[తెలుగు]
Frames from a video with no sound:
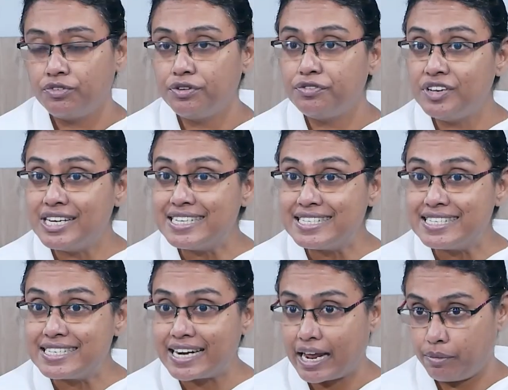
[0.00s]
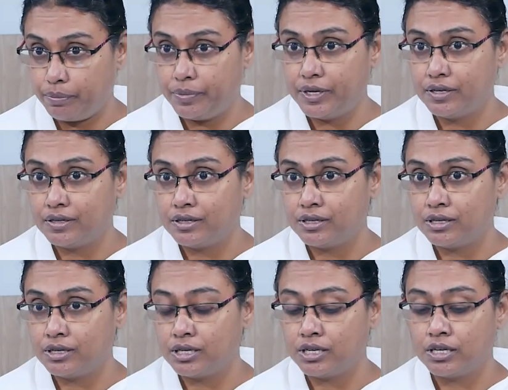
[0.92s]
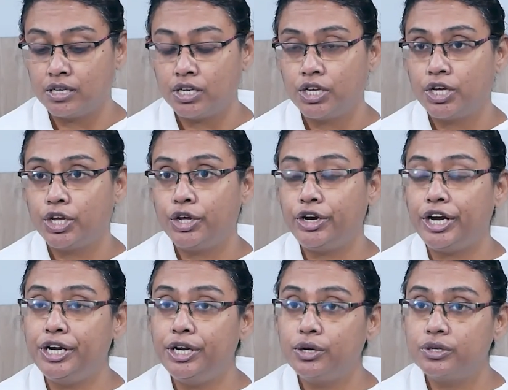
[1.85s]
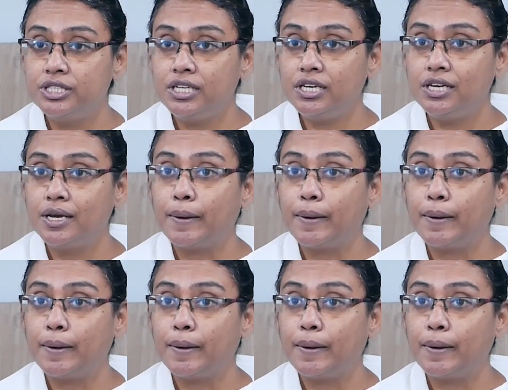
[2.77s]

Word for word: వి ఫీల్ ట్రాప్డ్ రెండోది